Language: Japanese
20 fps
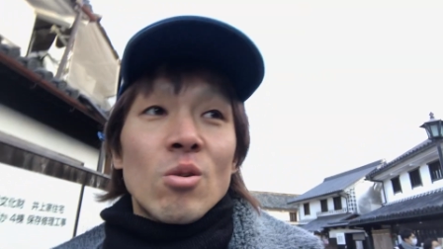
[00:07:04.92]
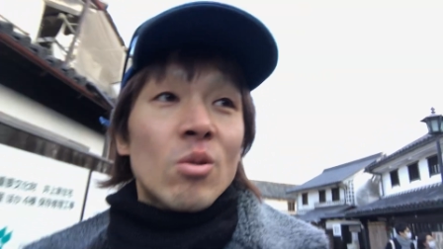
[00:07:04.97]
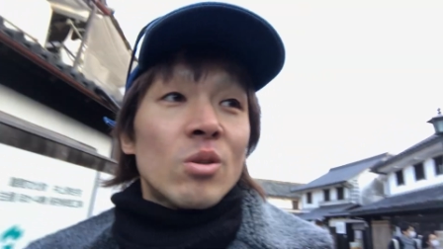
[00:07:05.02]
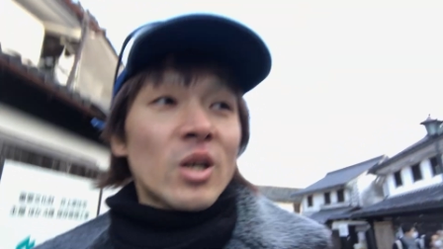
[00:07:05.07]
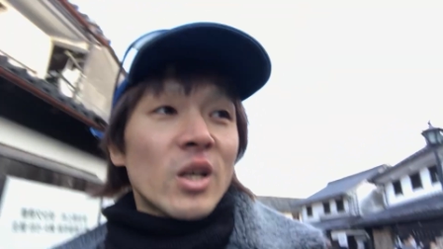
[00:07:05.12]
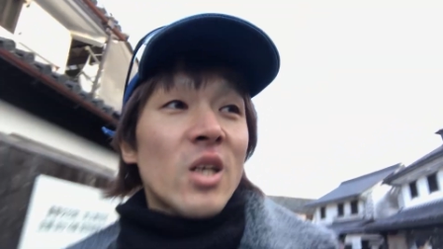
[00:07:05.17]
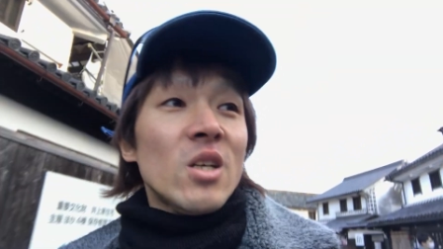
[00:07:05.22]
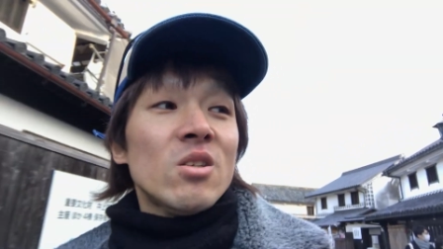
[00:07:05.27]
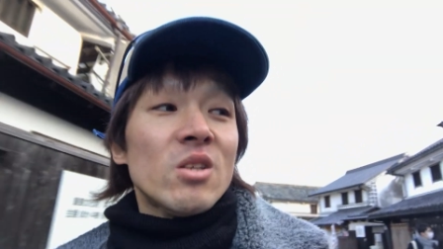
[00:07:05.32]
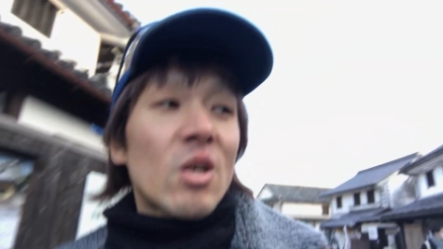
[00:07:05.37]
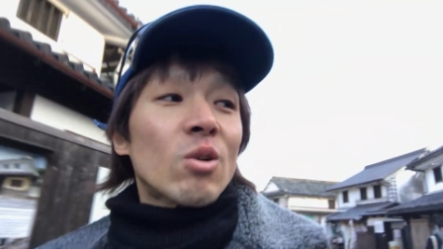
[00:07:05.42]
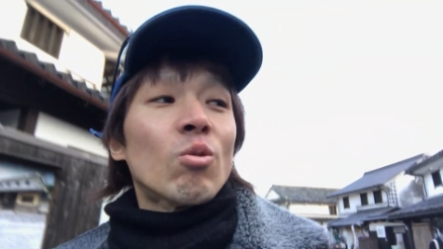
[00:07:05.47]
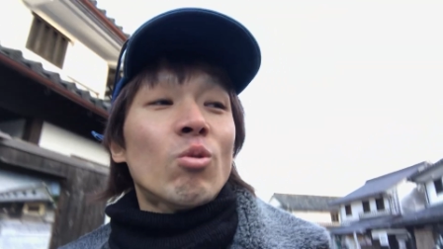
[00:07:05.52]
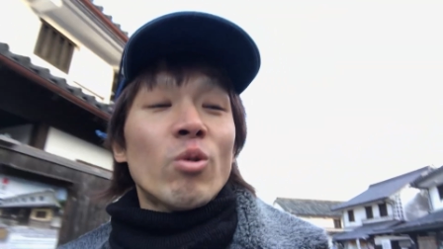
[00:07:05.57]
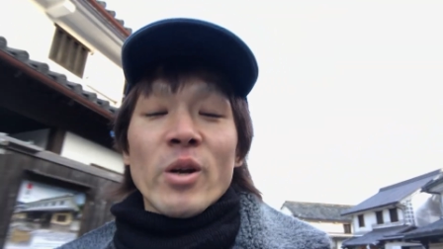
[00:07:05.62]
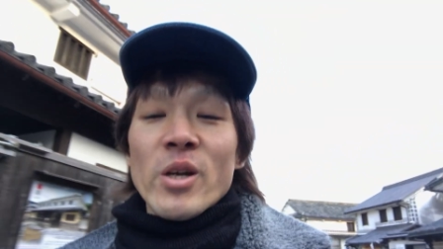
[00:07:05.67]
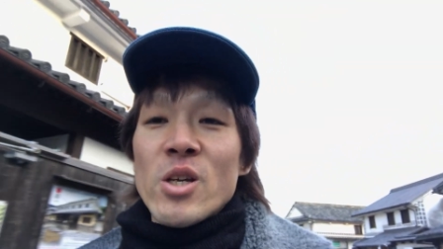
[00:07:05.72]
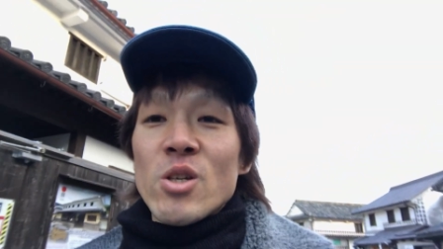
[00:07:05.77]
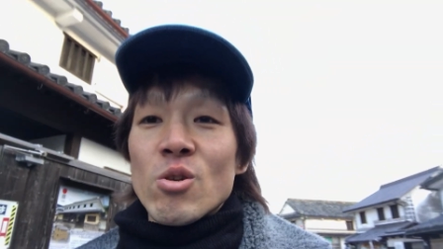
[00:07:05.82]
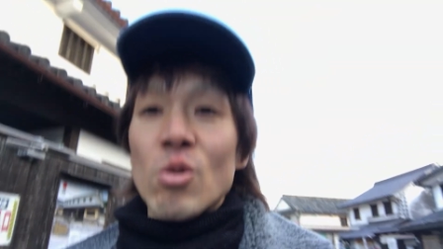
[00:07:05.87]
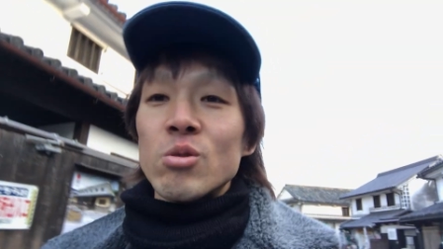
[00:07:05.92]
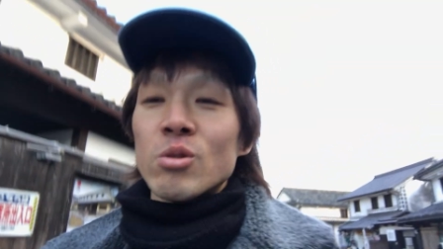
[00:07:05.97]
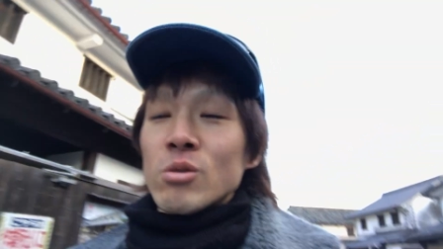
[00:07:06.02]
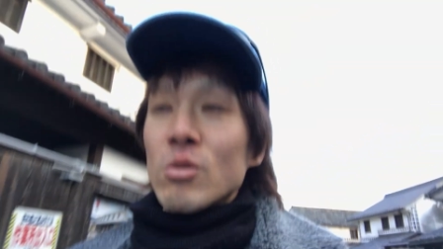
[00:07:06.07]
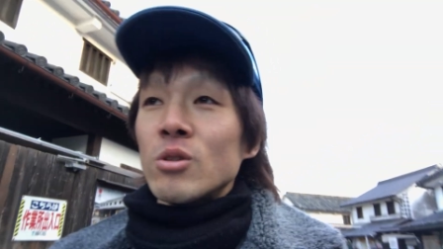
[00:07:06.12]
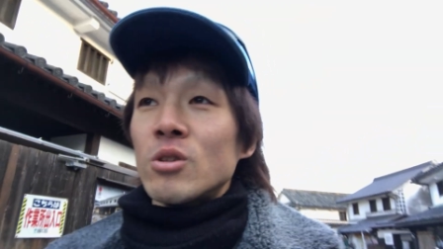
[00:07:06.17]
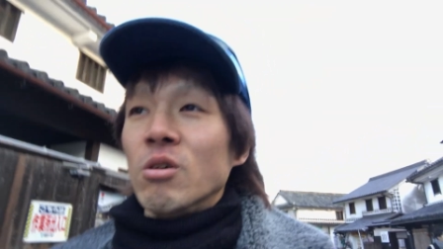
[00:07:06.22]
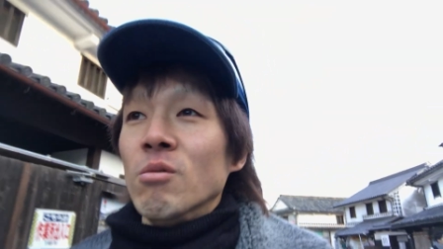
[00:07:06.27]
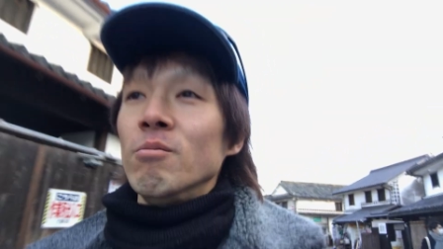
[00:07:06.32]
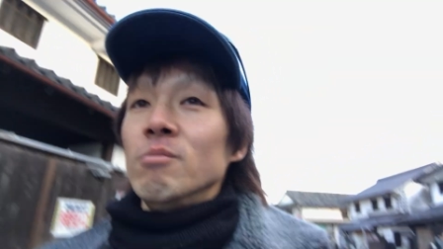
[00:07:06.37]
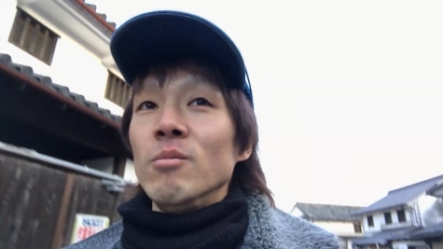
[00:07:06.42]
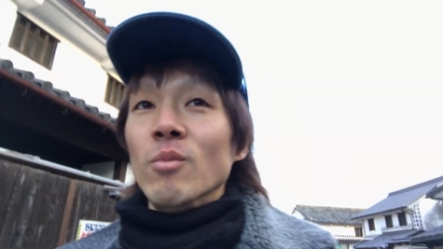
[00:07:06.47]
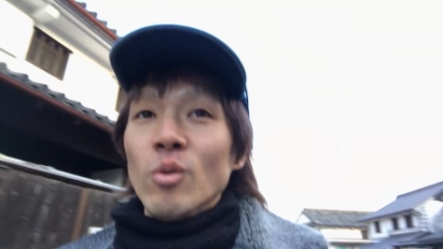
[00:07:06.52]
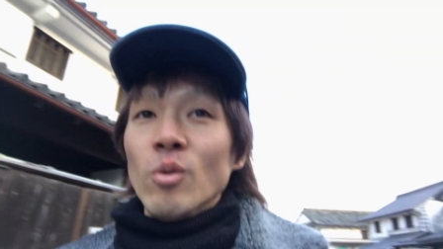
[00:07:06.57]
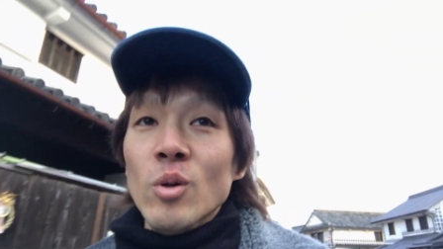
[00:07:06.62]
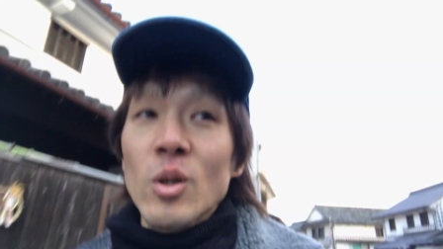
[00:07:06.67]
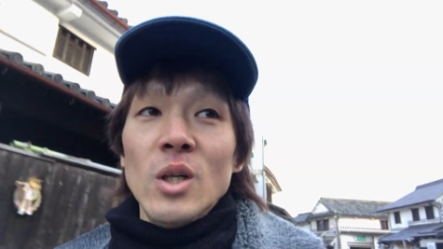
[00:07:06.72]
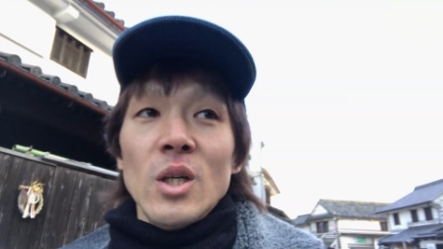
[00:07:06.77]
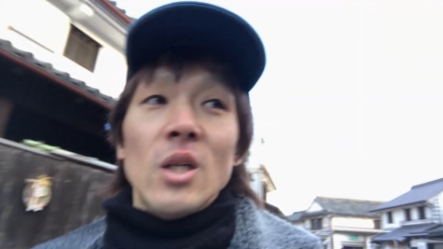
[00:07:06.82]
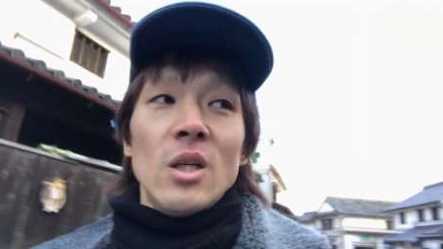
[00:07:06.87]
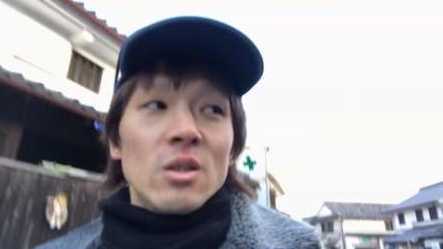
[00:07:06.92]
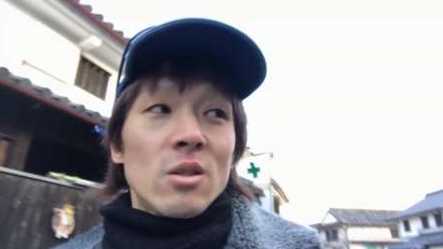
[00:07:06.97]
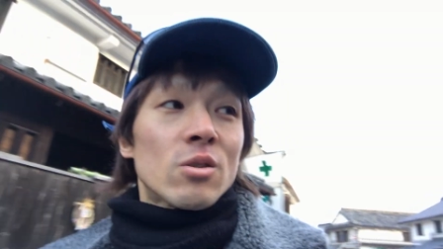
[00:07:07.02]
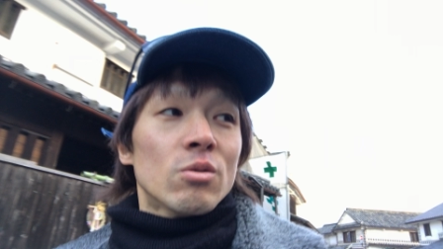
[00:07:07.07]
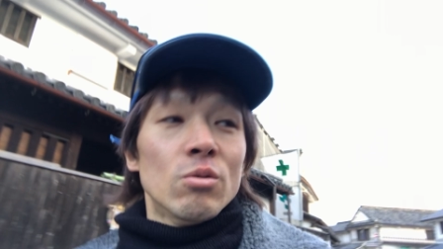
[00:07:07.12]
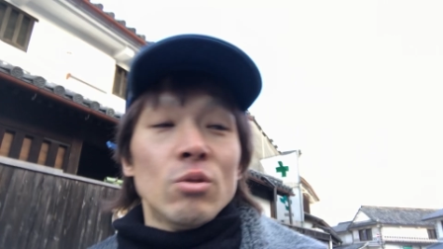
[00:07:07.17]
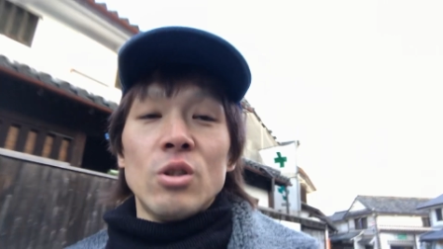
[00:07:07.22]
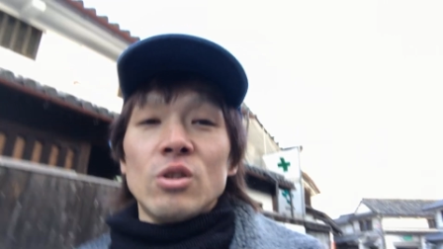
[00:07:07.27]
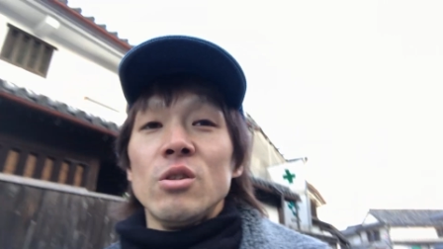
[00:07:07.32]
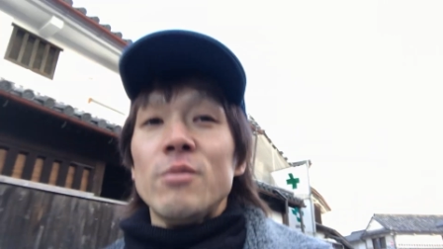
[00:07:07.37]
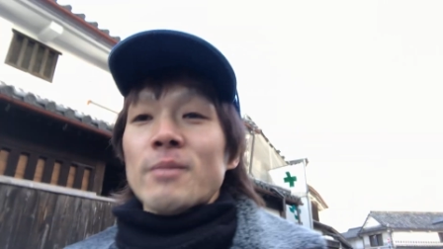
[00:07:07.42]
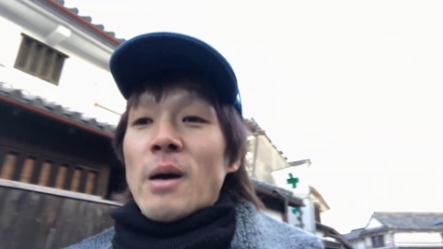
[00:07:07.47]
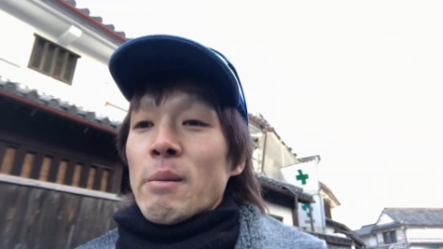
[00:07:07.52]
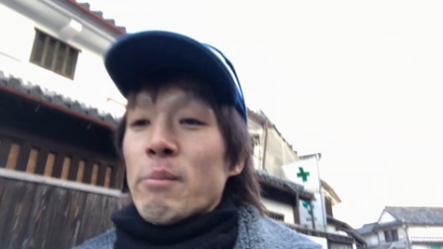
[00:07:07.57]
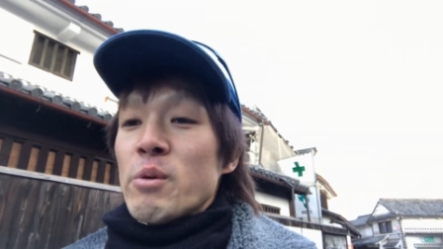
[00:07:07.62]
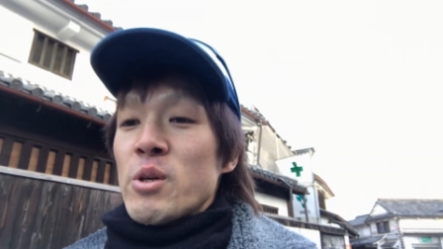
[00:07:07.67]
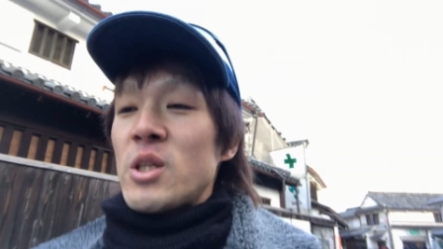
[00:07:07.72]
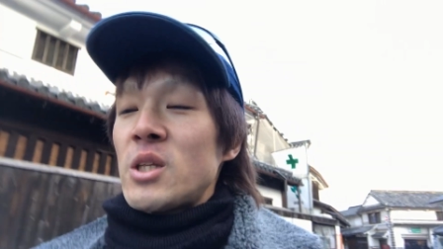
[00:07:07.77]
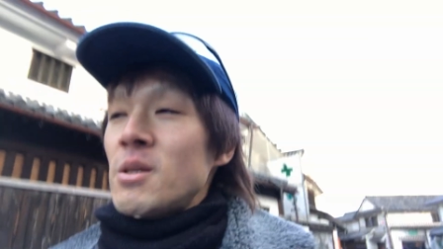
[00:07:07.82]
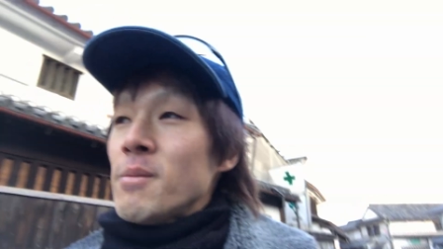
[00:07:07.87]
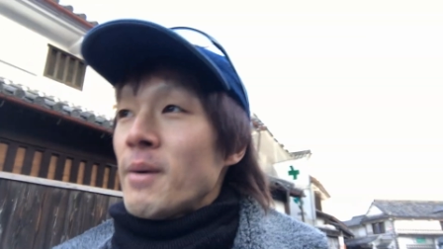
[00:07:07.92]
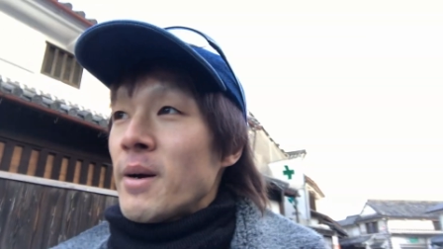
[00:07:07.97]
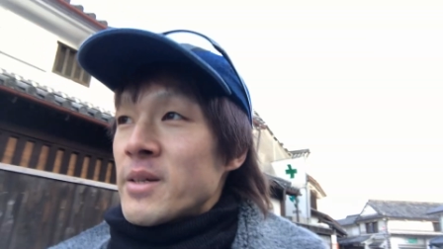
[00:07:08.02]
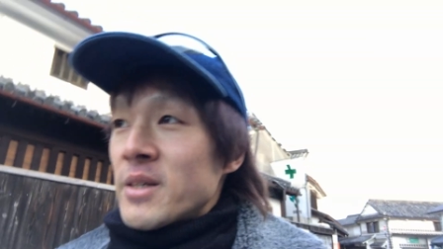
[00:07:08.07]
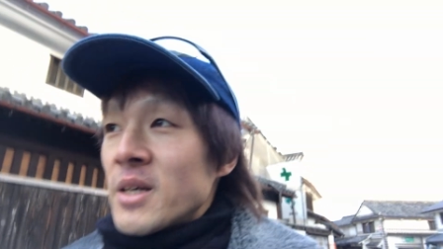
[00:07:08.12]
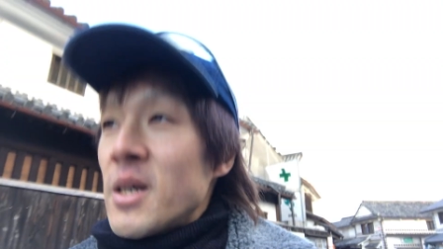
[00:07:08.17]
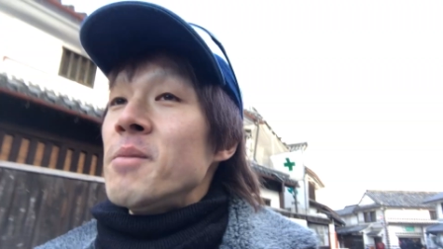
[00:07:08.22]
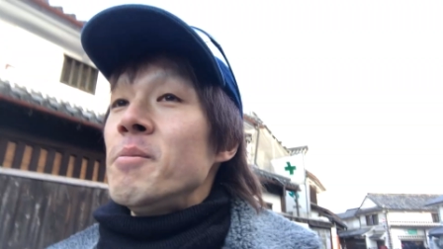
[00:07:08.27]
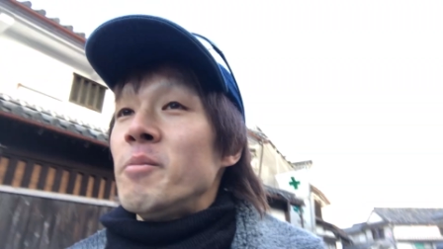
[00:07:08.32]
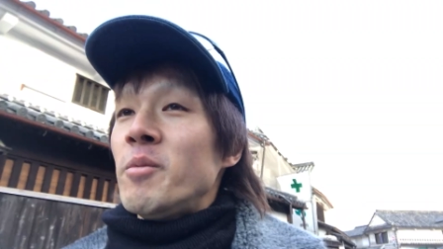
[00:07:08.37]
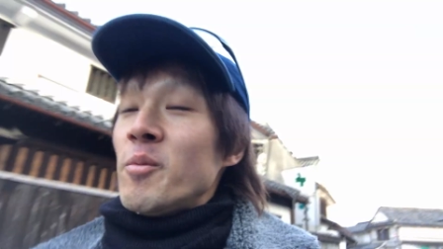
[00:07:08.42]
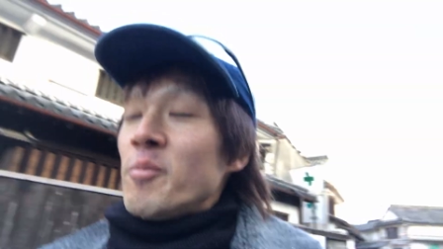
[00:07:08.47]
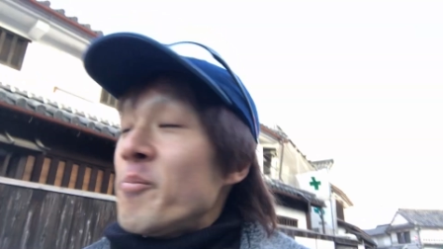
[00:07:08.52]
できんねこれ以上するともう数十万もいってまんやんいっ